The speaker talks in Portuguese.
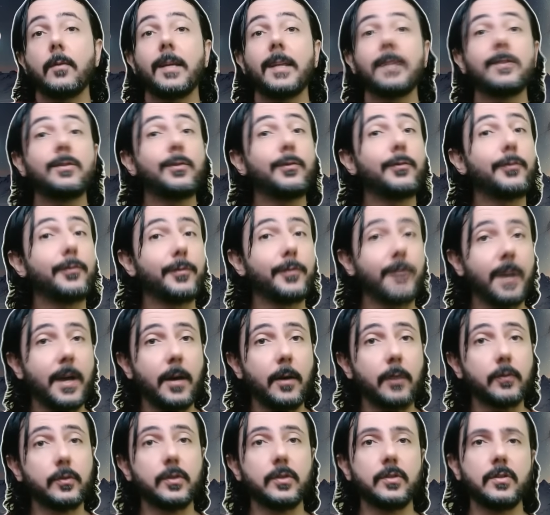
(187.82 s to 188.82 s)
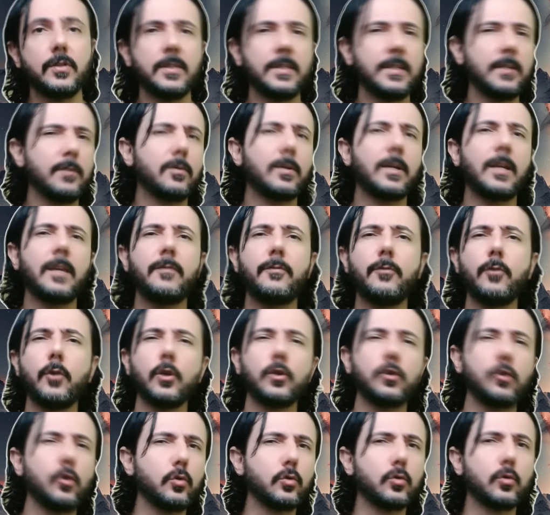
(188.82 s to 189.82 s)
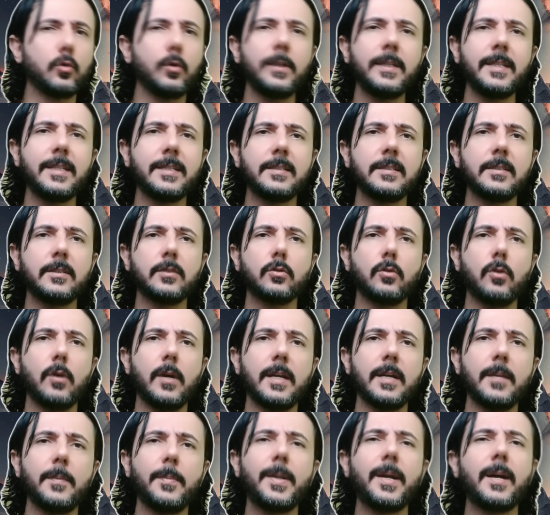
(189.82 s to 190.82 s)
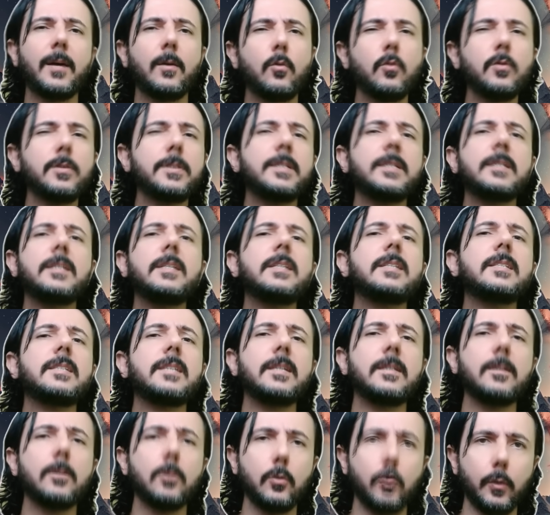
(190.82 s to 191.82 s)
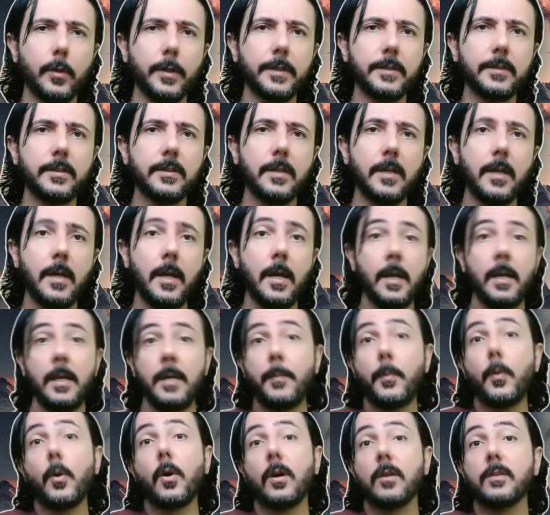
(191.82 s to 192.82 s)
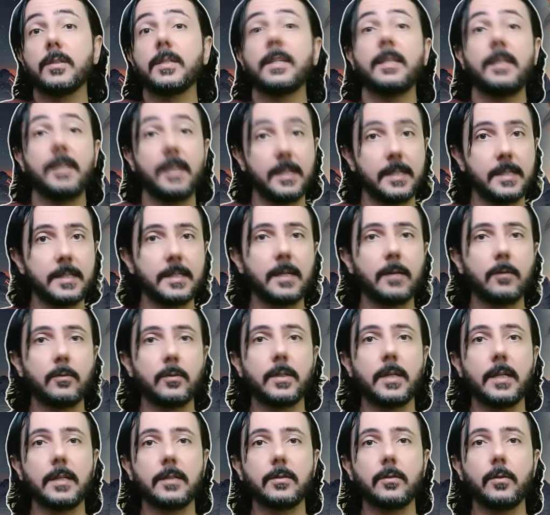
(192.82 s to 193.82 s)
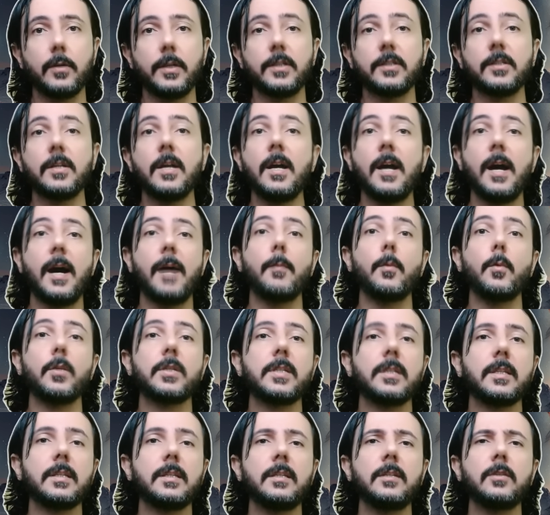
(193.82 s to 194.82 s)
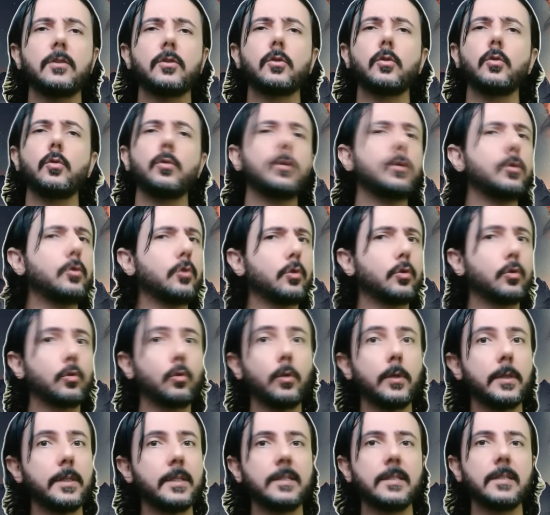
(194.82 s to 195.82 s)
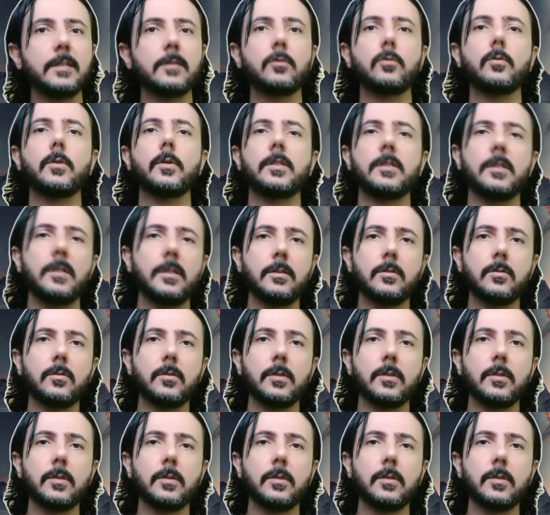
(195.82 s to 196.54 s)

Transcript: ela de fraude, dizendo que ela forjou toda essa história para conseguir seguidores e por causa dessas acusações, a moça teria excluído todas as suas redes